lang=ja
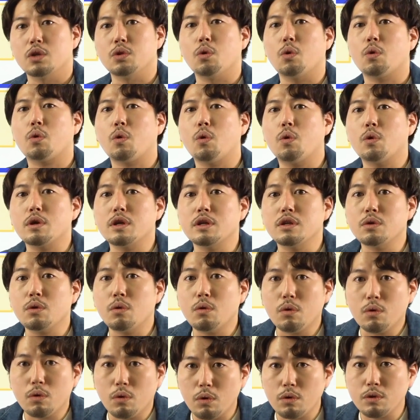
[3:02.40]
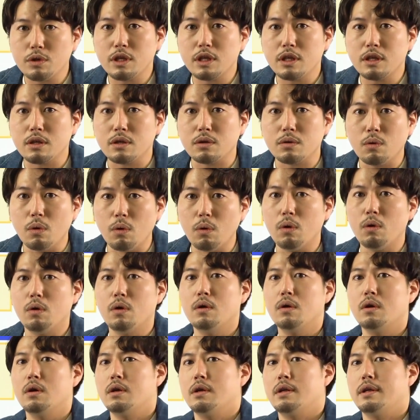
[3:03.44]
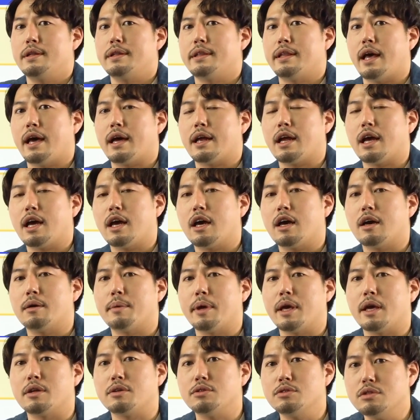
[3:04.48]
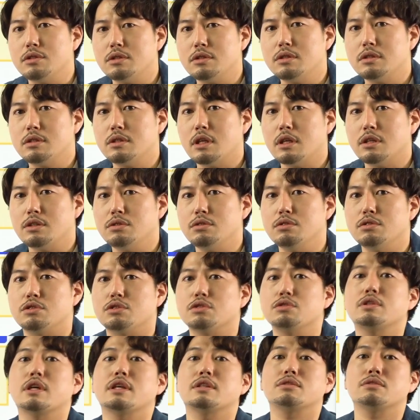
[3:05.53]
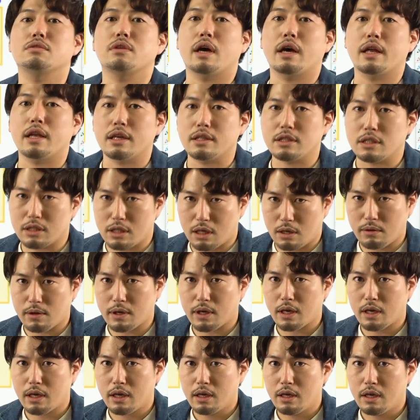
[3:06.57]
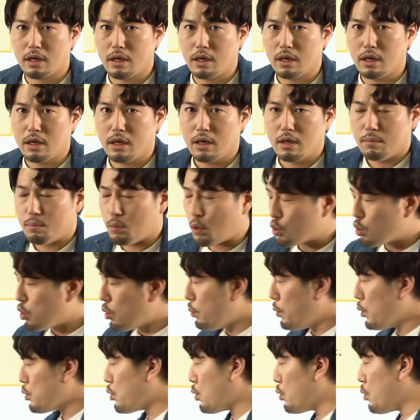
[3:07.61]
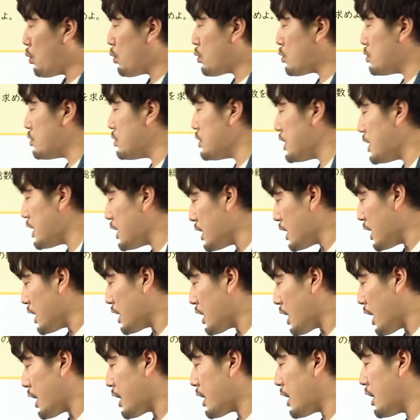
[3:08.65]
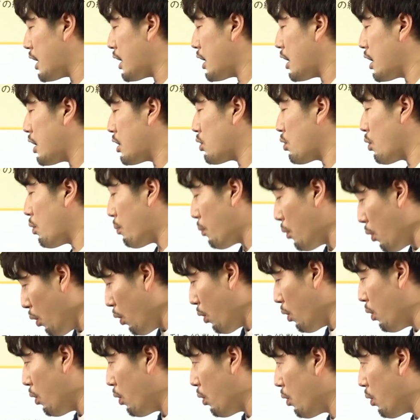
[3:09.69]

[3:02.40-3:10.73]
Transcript: 残りのごにんを並べるっていう順列の話になる。もともとろくにんいたけれども、